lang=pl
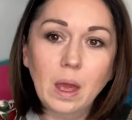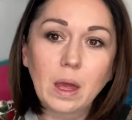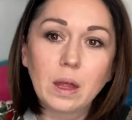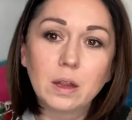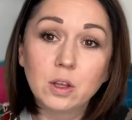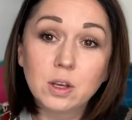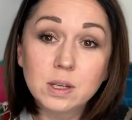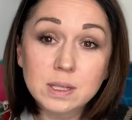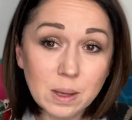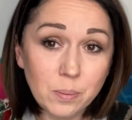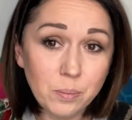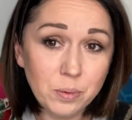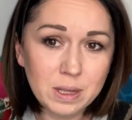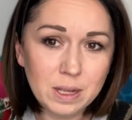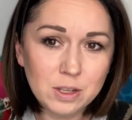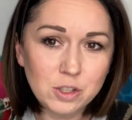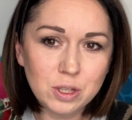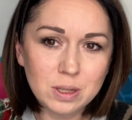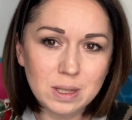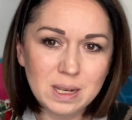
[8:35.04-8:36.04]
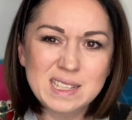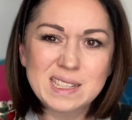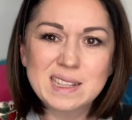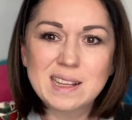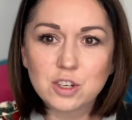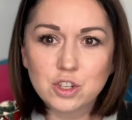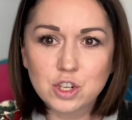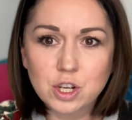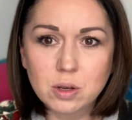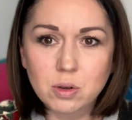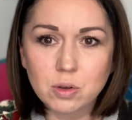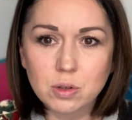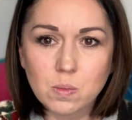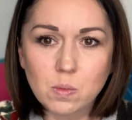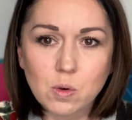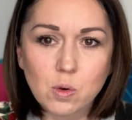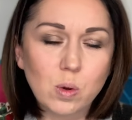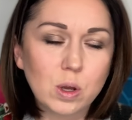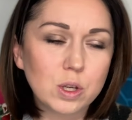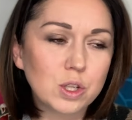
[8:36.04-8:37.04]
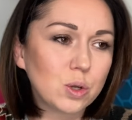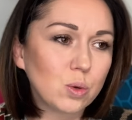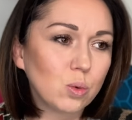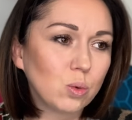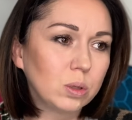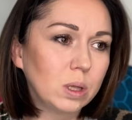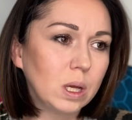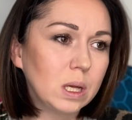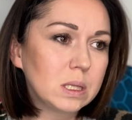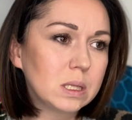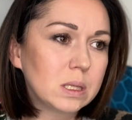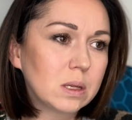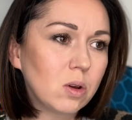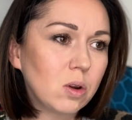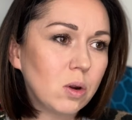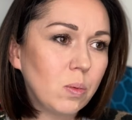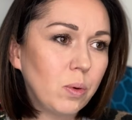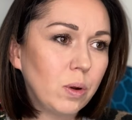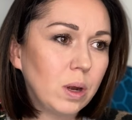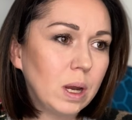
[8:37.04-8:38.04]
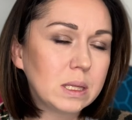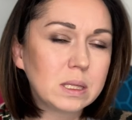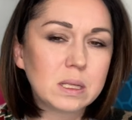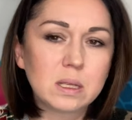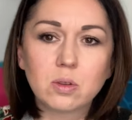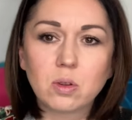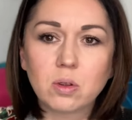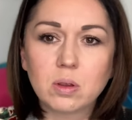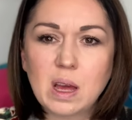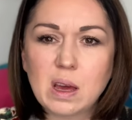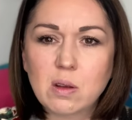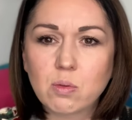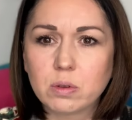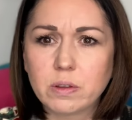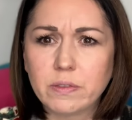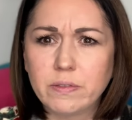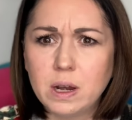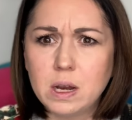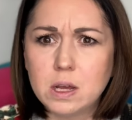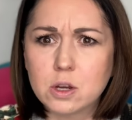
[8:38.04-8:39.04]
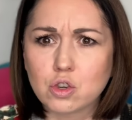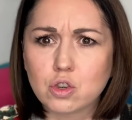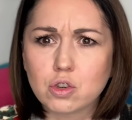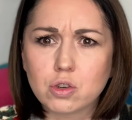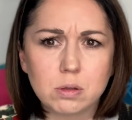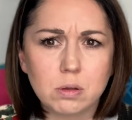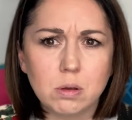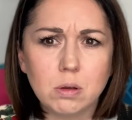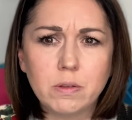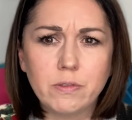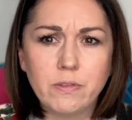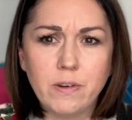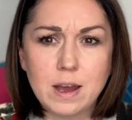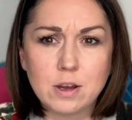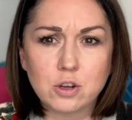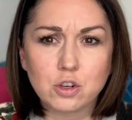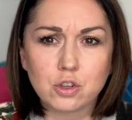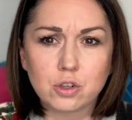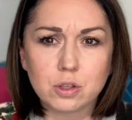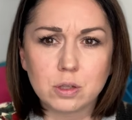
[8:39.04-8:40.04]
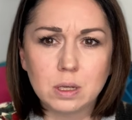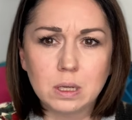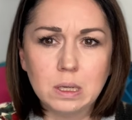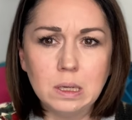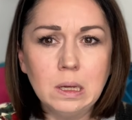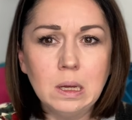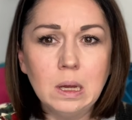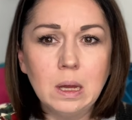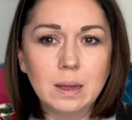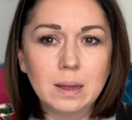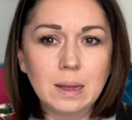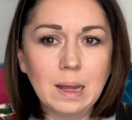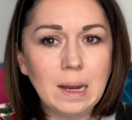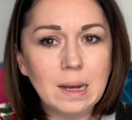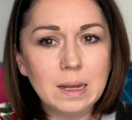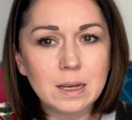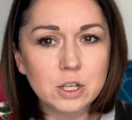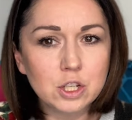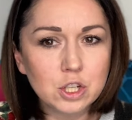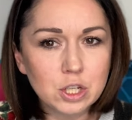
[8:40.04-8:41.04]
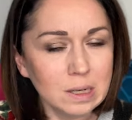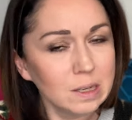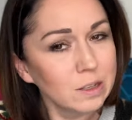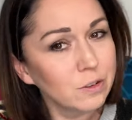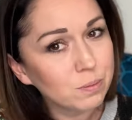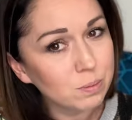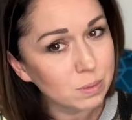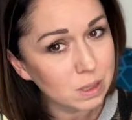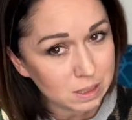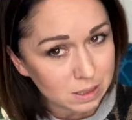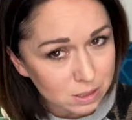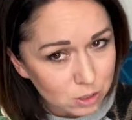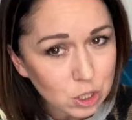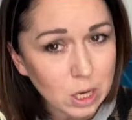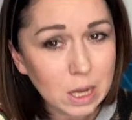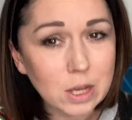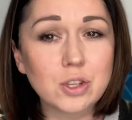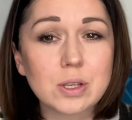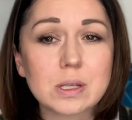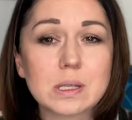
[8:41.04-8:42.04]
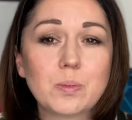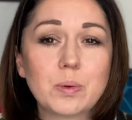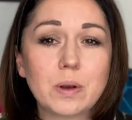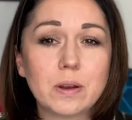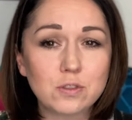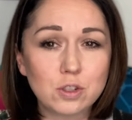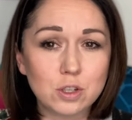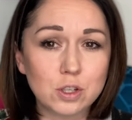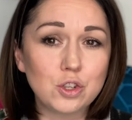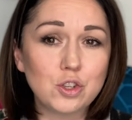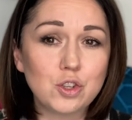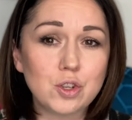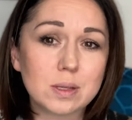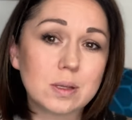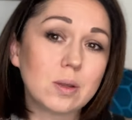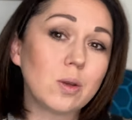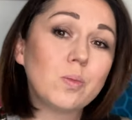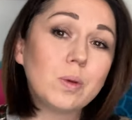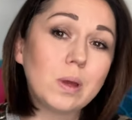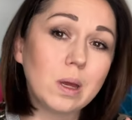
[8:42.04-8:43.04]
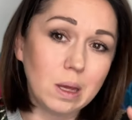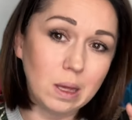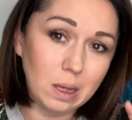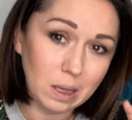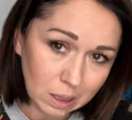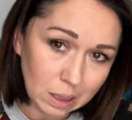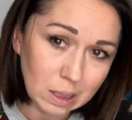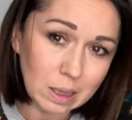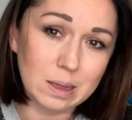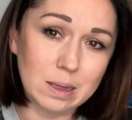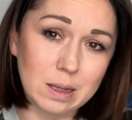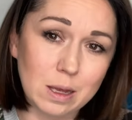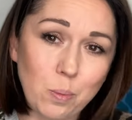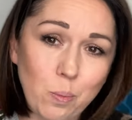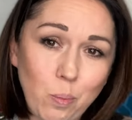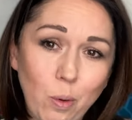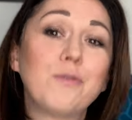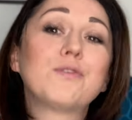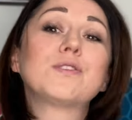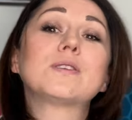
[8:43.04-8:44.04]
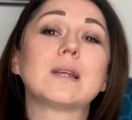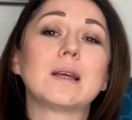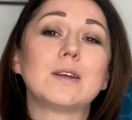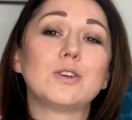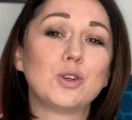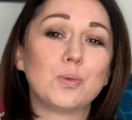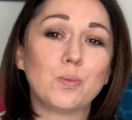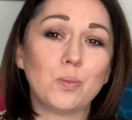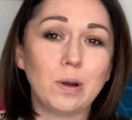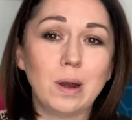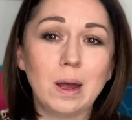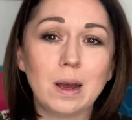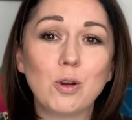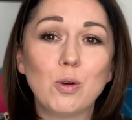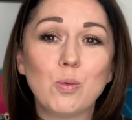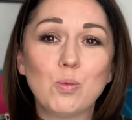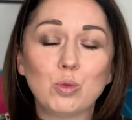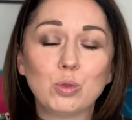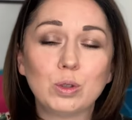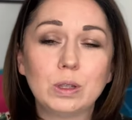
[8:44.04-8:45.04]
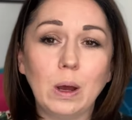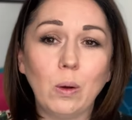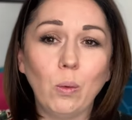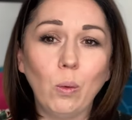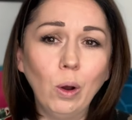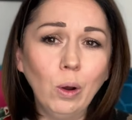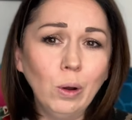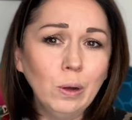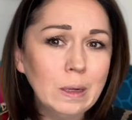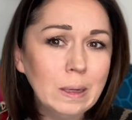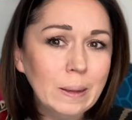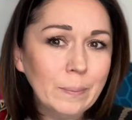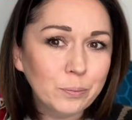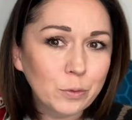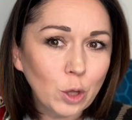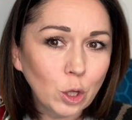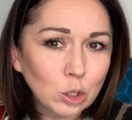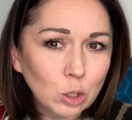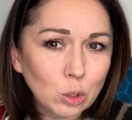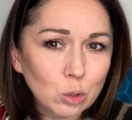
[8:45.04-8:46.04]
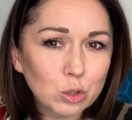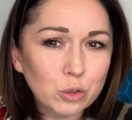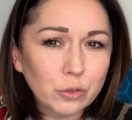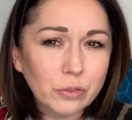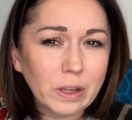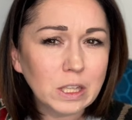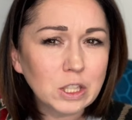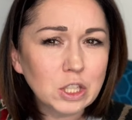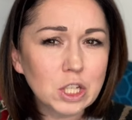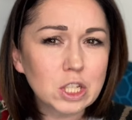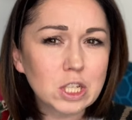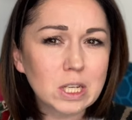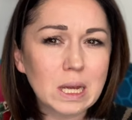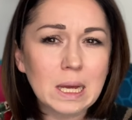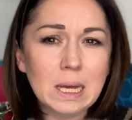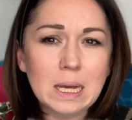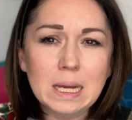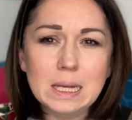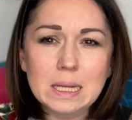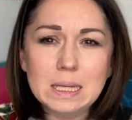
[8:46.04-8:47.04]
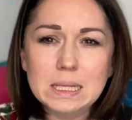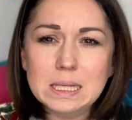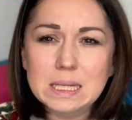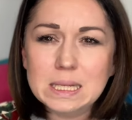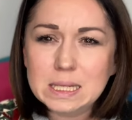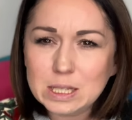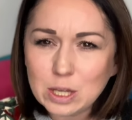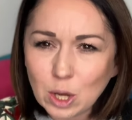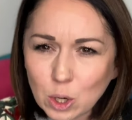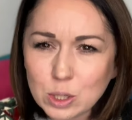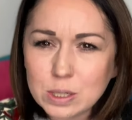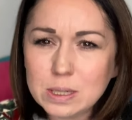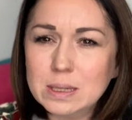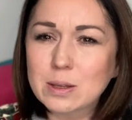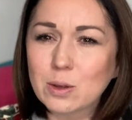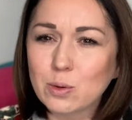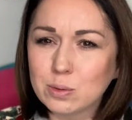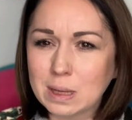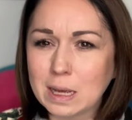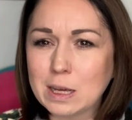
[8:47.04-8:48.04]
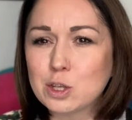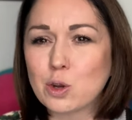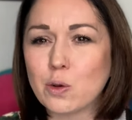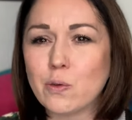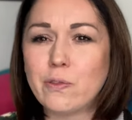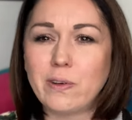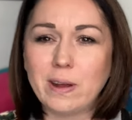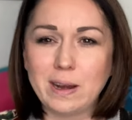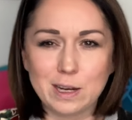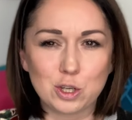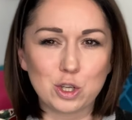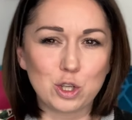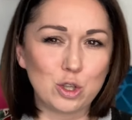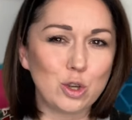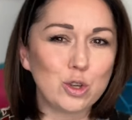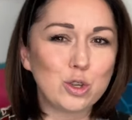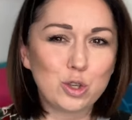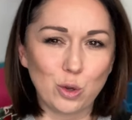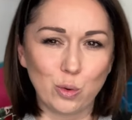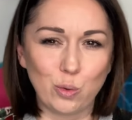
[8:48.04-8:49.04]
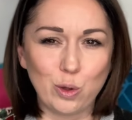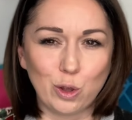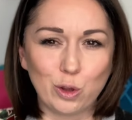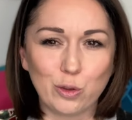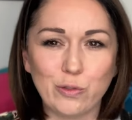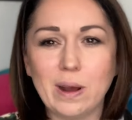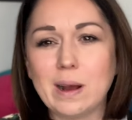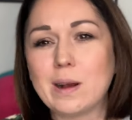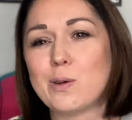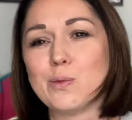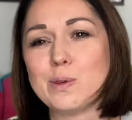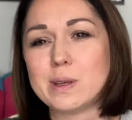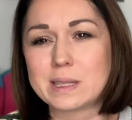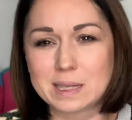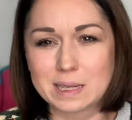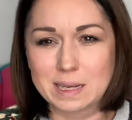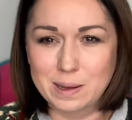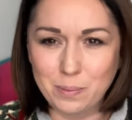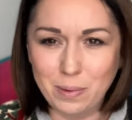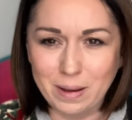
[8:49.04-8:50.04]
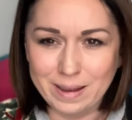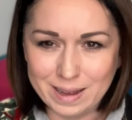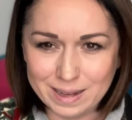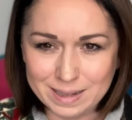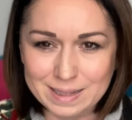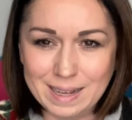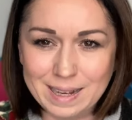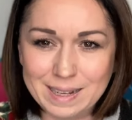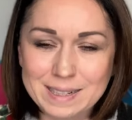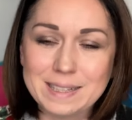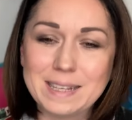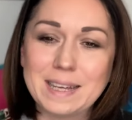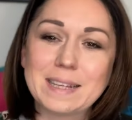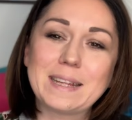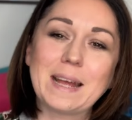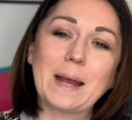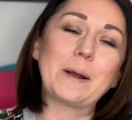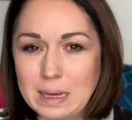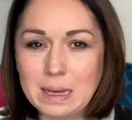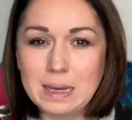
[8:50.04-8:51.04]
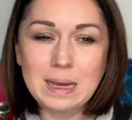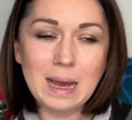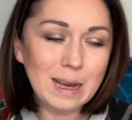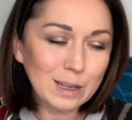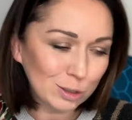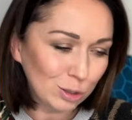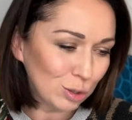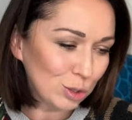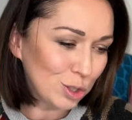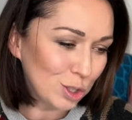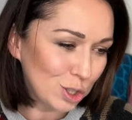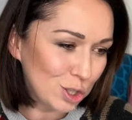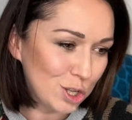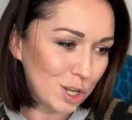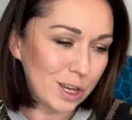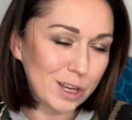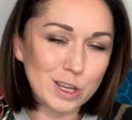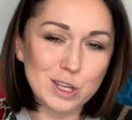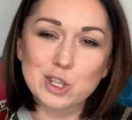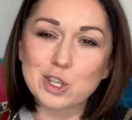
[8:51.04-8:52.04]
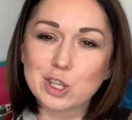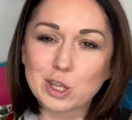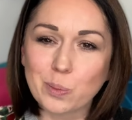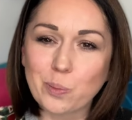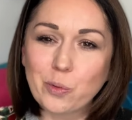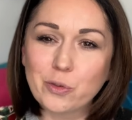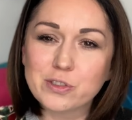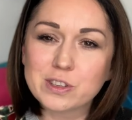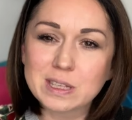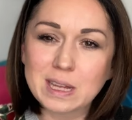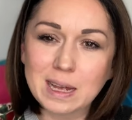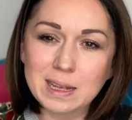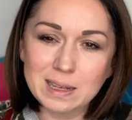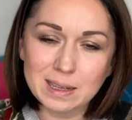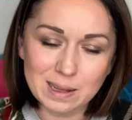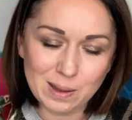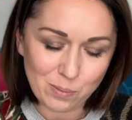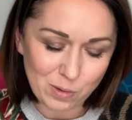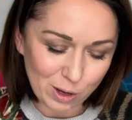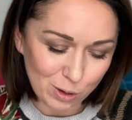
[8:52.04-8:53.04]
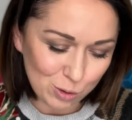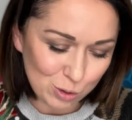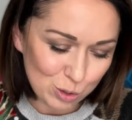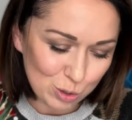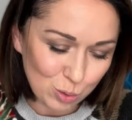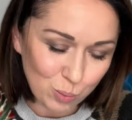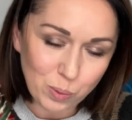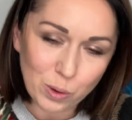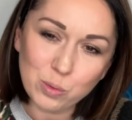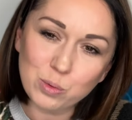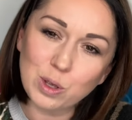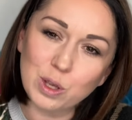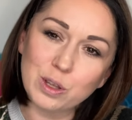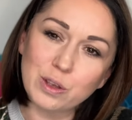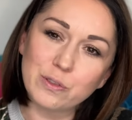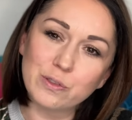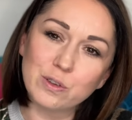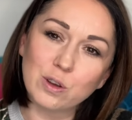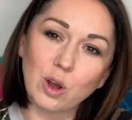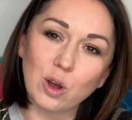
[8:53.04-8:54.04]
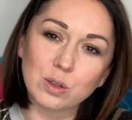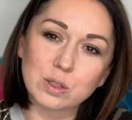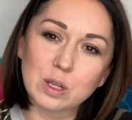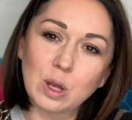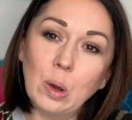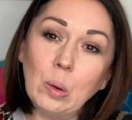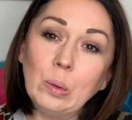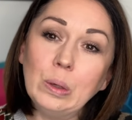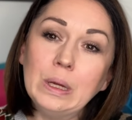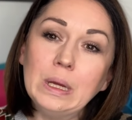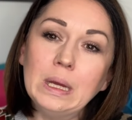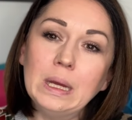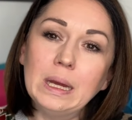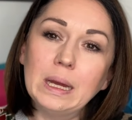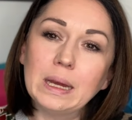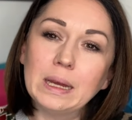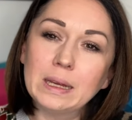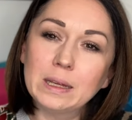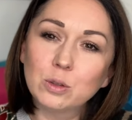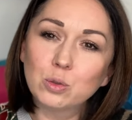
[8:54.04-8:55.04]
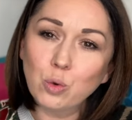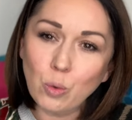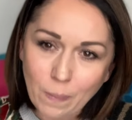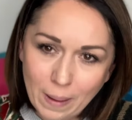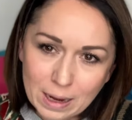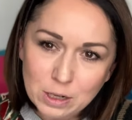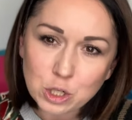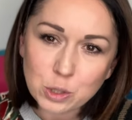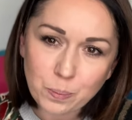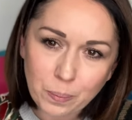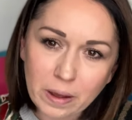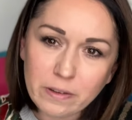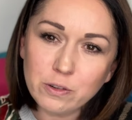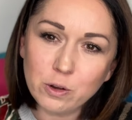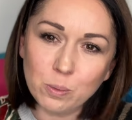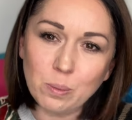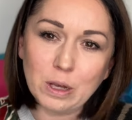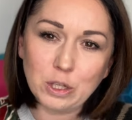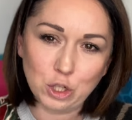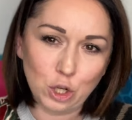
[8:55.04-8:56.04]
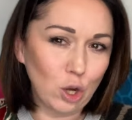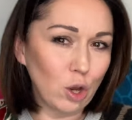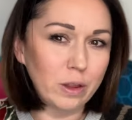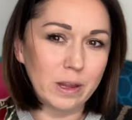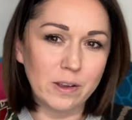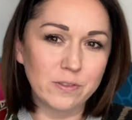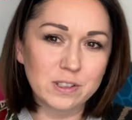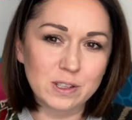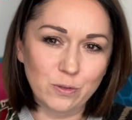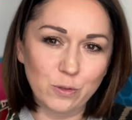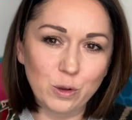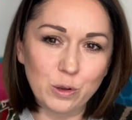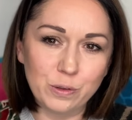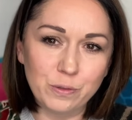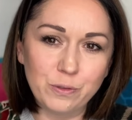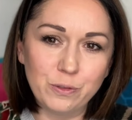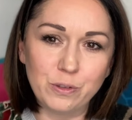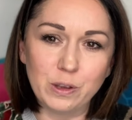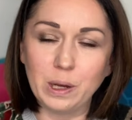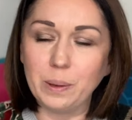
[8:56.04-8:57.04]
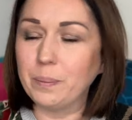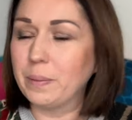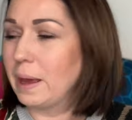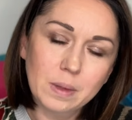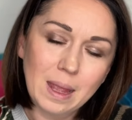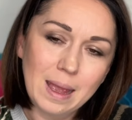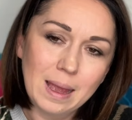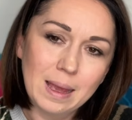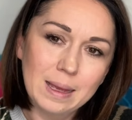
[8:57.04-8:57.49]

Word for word: No i zapytacie teraz, dlaczego nie mogła się udać, skoro Polacy to naród waleczny, odważny, no ale jeżeli w międzyczasie sprawdziliście sobie, ile tych powstań się Polakom udało, no to już wiecie, że coś z tą naszą walecznością i odwagą jest chyba jednak nie tak. Jak to się dzieje, że te powstania nam jakoś zupełnie nie wychodzą, e, tłumaczy Paweł Maślona w swoim filmie.